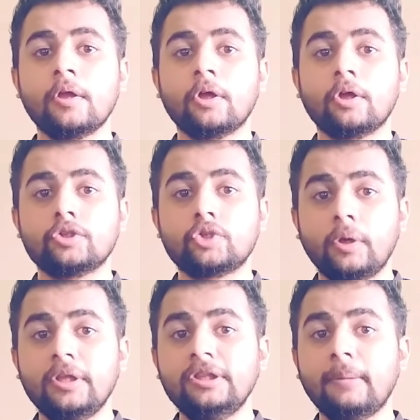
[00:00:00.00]
जो
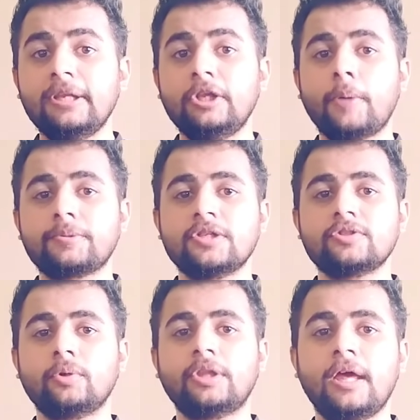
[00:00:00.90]
इन द मनी ऑप्शन
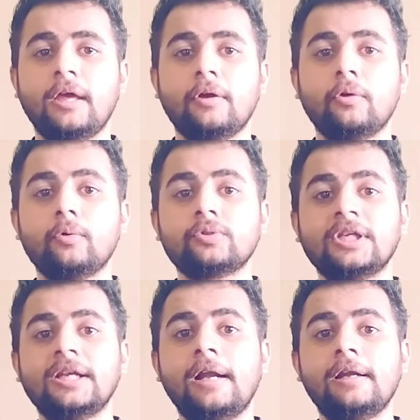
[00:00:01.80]
होते हैं
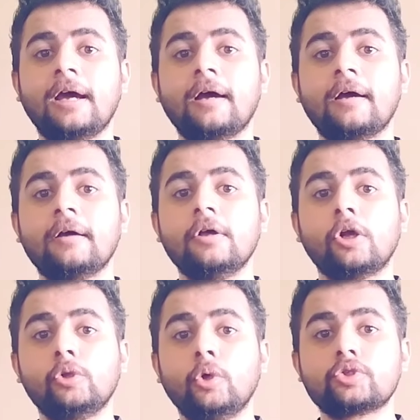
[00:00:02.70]
उसकी डेल्टा
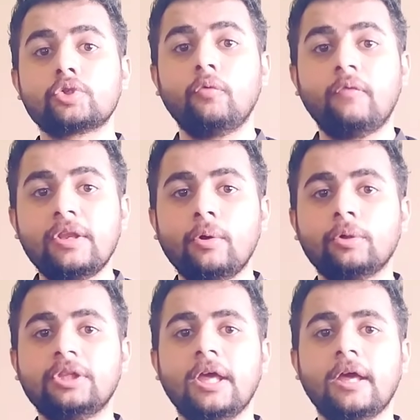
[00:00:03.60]
क्लोज टू वन
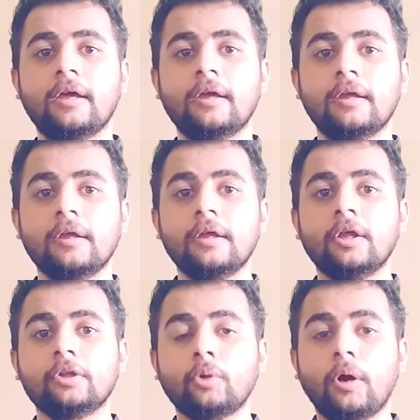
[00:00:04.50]
होती है
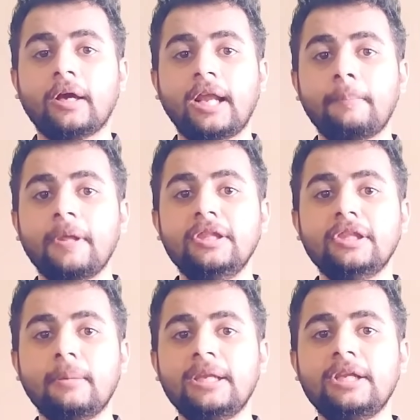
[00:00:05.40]
तो अगर आप इन द
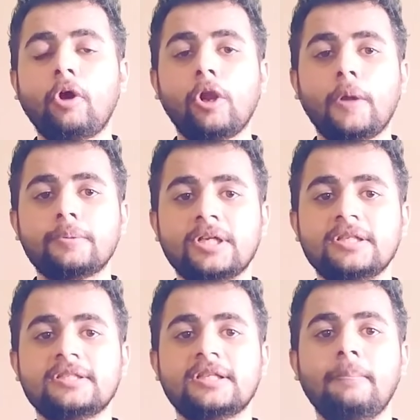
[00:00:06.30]
मनी कॉल ऑप्शन
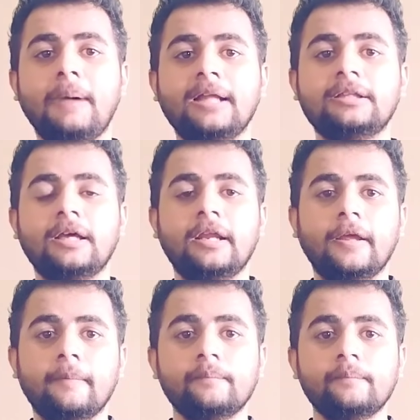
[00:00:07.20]
की बात करें
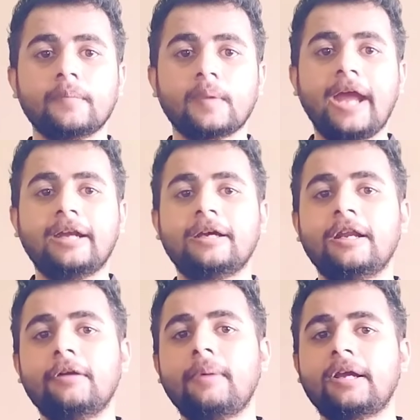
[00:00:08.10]
एट
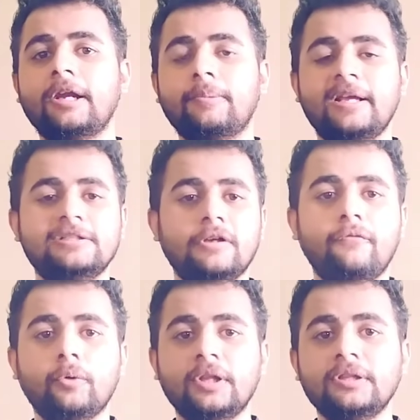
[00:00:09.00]
करंट मार्केट प्राइस ऑफ
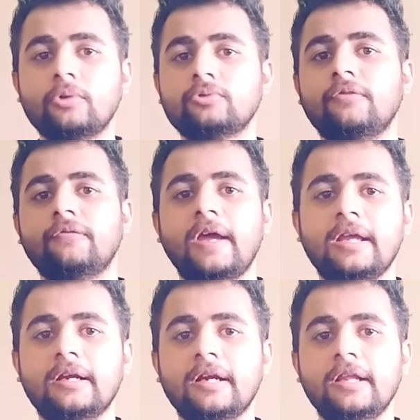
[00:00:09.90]
फोर्टीन
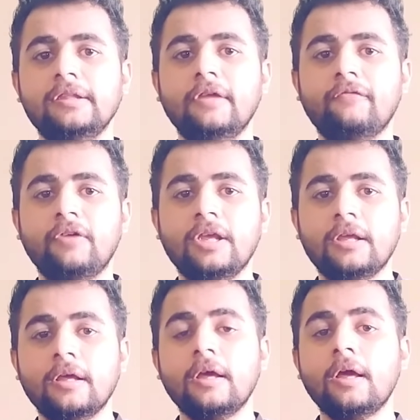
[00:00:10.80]
हंड्रेड इन निफ्टी
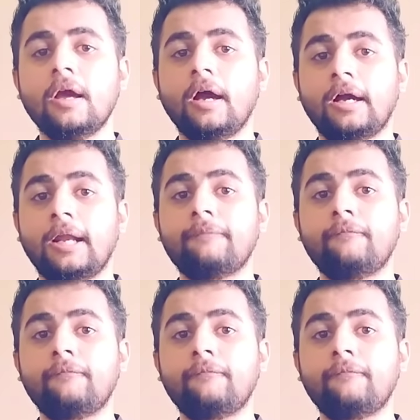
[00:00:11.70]
अगर आप